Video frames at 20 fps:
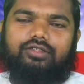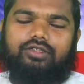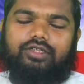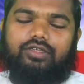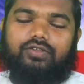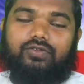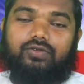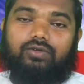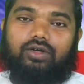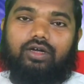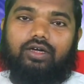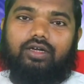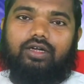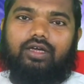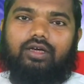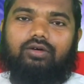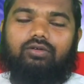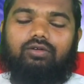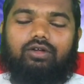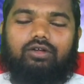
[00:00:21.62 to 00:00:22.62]
সেই
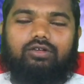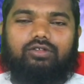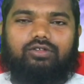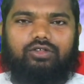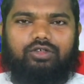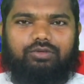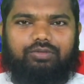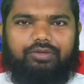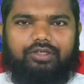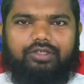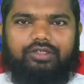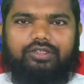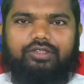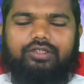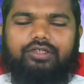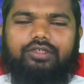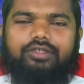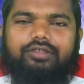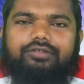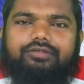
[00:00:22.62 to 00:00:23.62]
সোরাটা কোরআন শরীফে
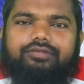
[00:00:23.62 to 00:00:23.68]
এসছে